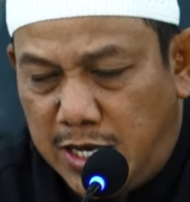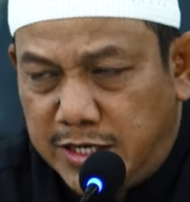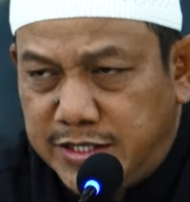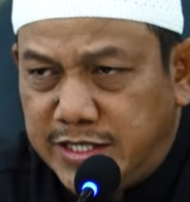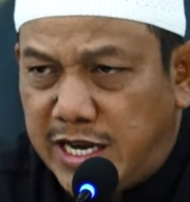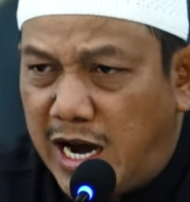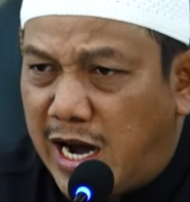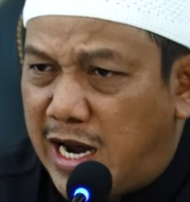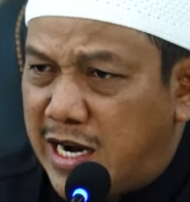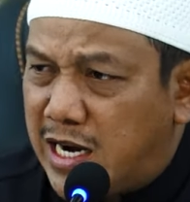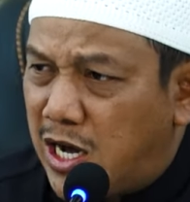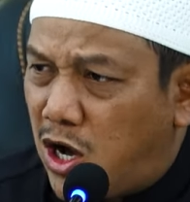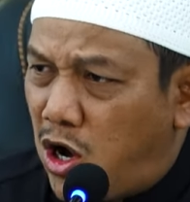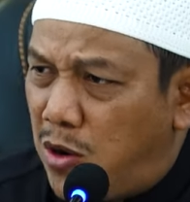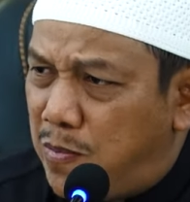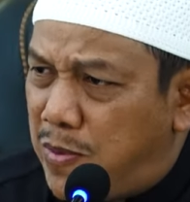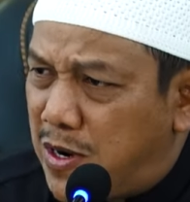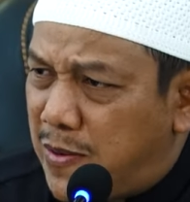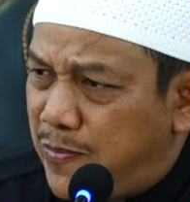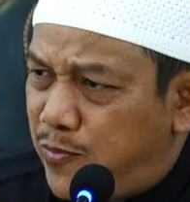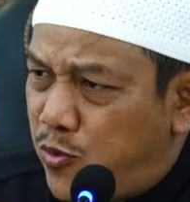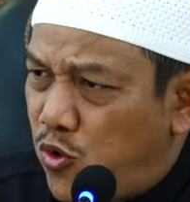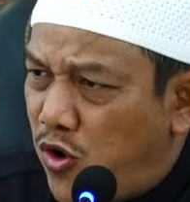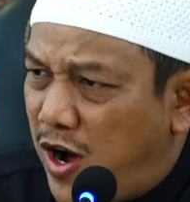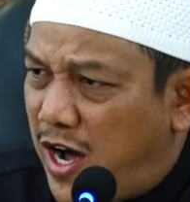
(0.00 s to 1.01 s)
Jangan engkau
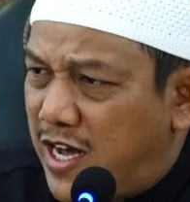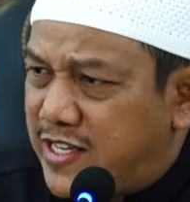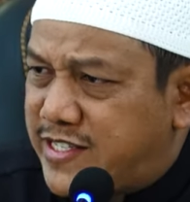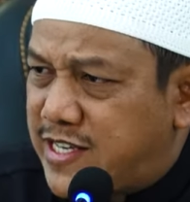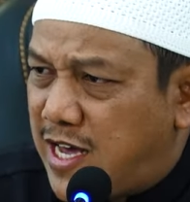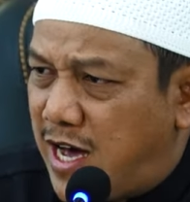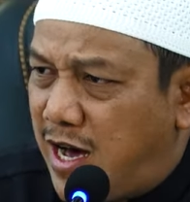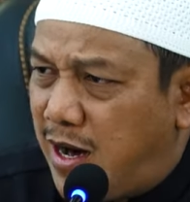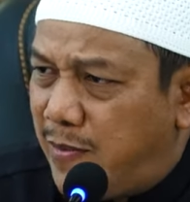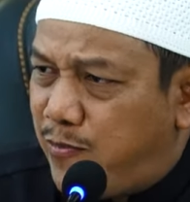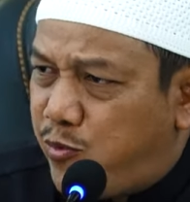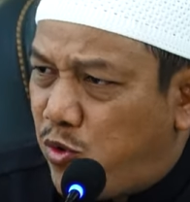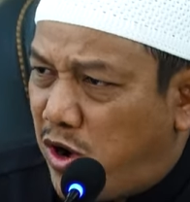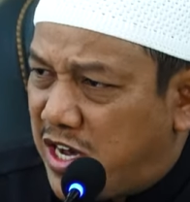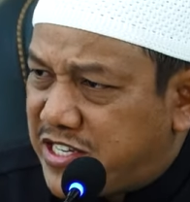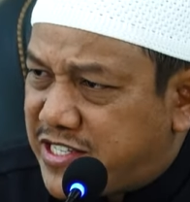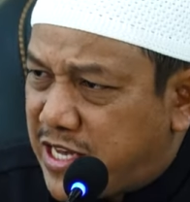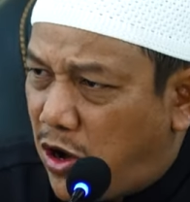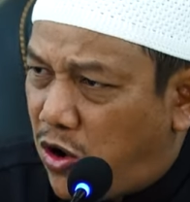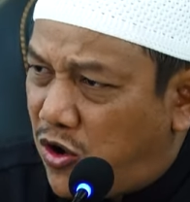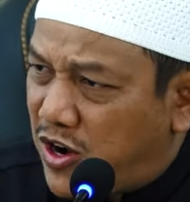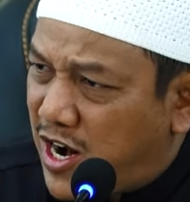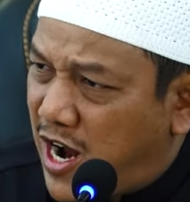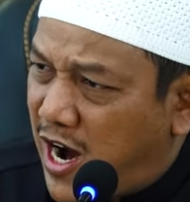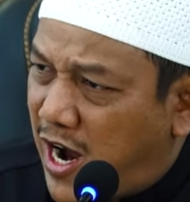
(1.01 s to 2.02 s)
berpuasa
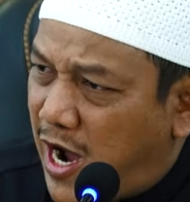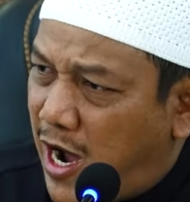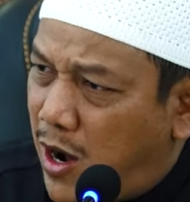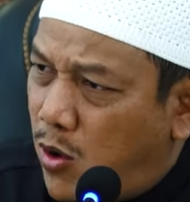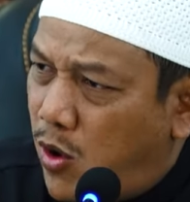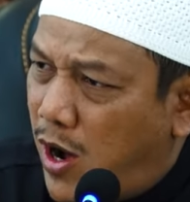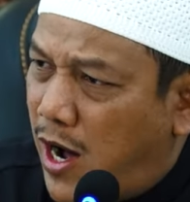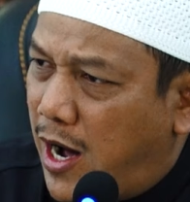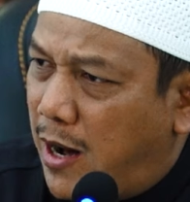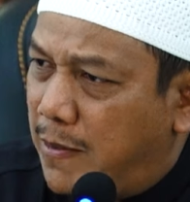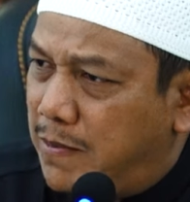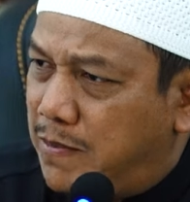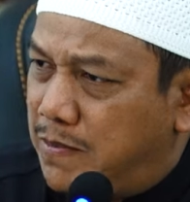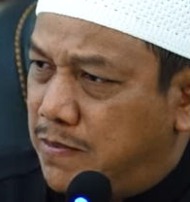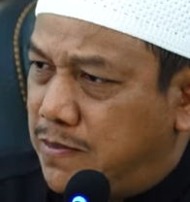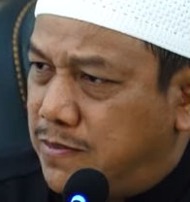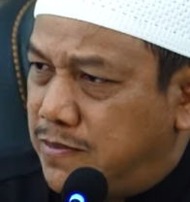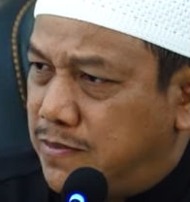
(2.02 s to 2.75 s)
puasa orang awam.